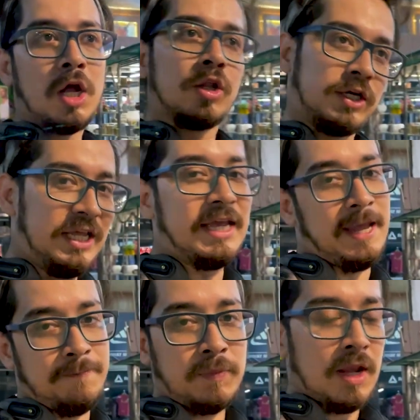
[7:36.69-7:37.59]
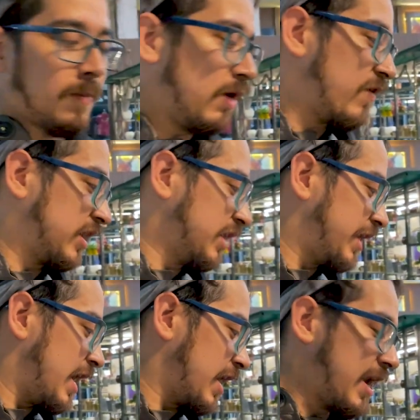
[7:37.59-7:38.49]
तो ठीक है मतलब बर्थ
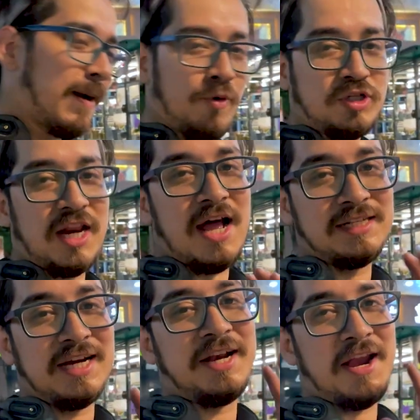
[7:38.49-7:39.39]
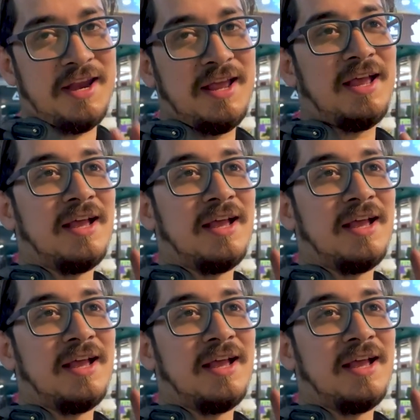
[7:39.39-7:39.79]
है अगर आपको चलान से डरने